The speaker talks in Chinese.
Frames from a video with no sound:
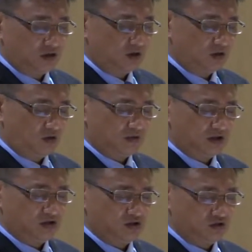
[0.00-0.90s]
我们
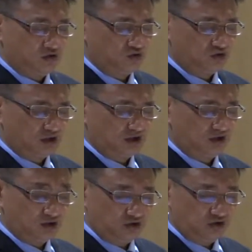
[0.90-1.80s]
求主您继
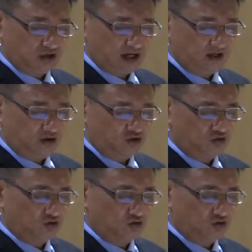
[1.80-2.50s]
续看顾。